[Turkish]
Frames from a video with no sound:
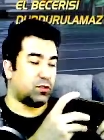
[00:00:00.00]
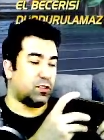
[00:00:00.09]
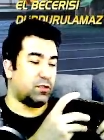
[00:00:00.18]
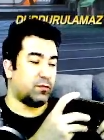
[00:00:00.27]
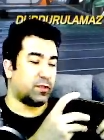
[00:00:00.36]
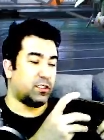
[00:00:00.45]

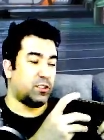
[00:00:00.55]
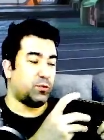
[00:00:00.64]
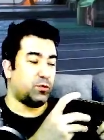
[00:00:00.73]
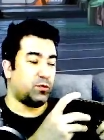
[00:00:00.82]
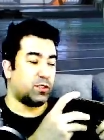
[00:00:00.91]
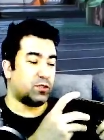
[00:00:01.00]
Dediğim gibi hiçbir
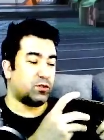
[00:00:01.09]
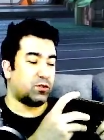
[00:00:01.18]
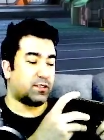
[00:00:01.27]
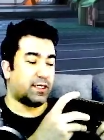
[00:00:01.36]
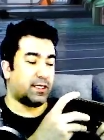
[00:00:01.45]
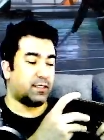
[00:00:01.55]
numarası yok
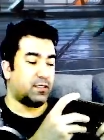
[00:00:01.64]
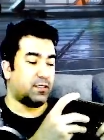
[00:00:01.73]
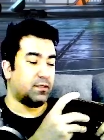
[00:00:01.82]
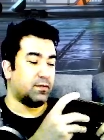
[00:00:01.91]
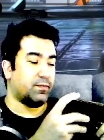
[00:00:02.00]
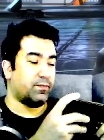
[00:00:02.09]
karakterin.
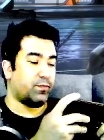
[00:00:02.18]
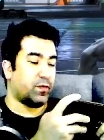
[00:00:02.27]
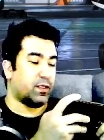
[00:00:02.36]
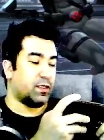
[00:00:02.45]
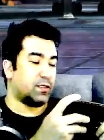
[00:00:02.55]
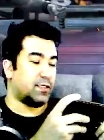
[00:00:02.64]

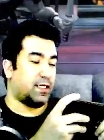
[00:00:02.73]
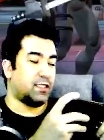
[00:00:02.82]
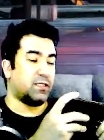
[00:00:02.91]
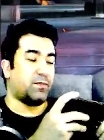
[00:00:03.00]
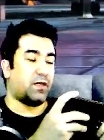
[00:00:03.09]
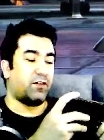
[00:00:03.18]

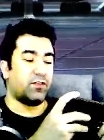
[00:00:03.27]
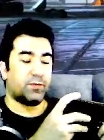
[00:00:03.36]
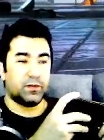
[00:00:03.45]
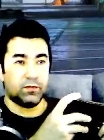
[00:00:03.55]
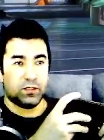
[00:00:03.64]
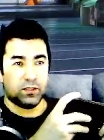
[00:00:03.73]
Sadece buff
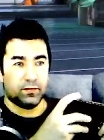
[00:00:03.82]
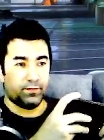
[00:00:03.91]
yapılmış.